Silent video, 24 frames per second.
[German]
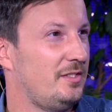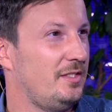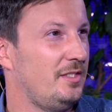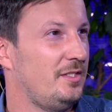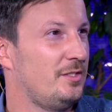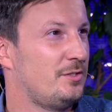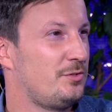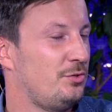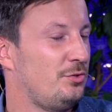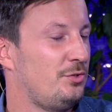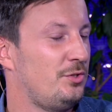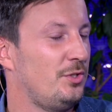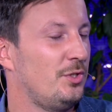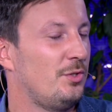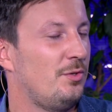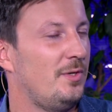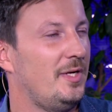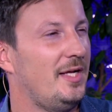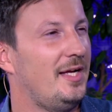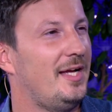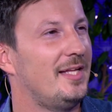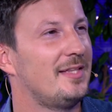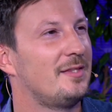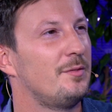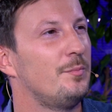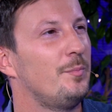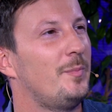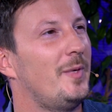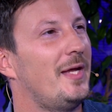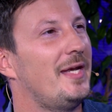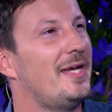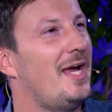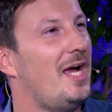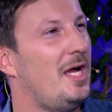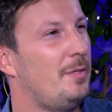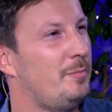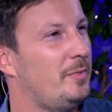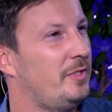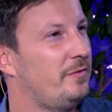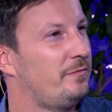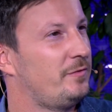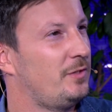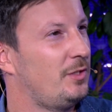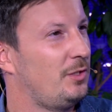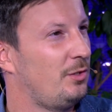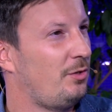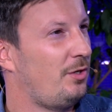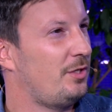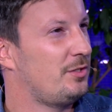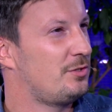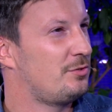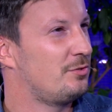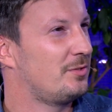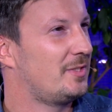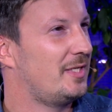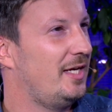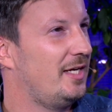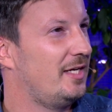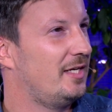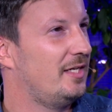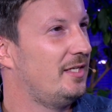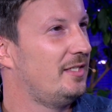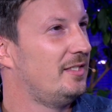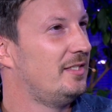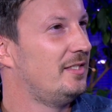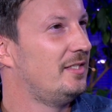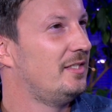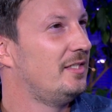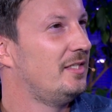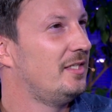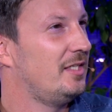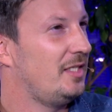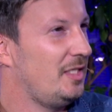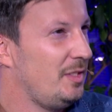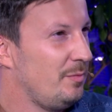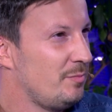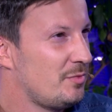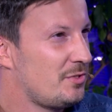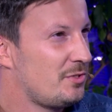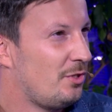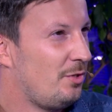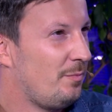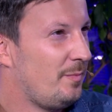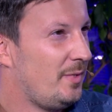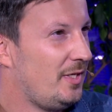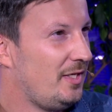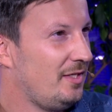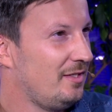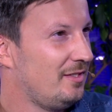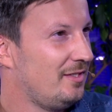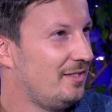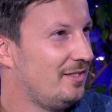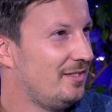die Südtiroler hatten ein paar namhafte Neuzugänge im Sommer.